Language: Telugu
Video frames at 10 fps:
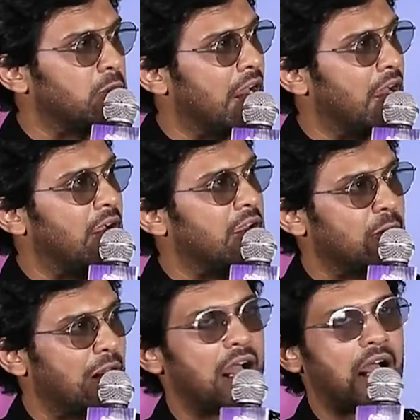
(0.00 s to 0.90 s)
ప్రస్తుతం
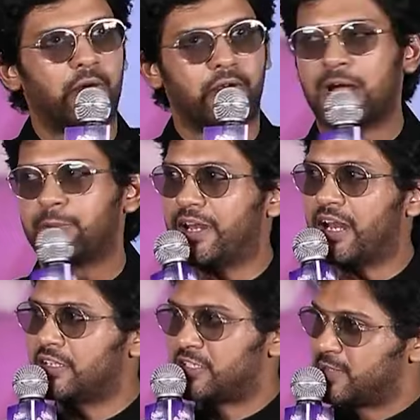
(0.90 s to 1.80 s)
చాలా ఎగ్జైటింగ్
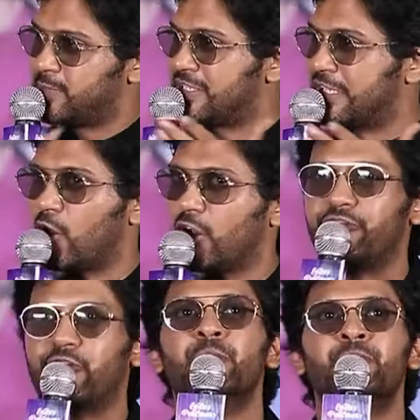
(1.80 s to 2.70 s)
సినిమాలు లైన్లో
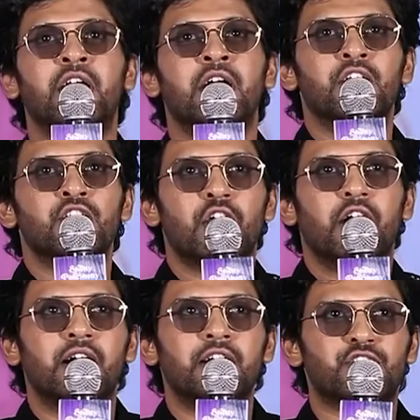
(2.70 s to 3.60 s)
ఉన్నాయి నా
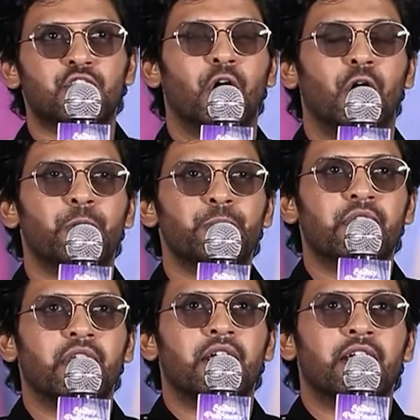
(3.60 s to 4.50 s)
నుండి వచ్చే అప్డేట్స్ను
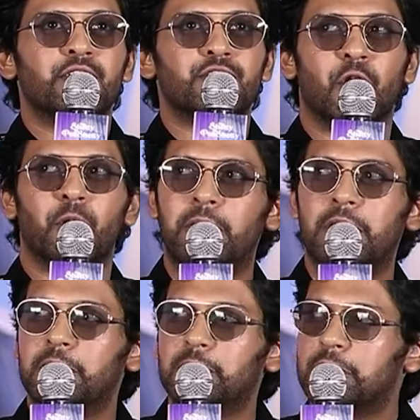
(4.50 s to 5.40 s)
మాత్రమే మీరు నమ్మండి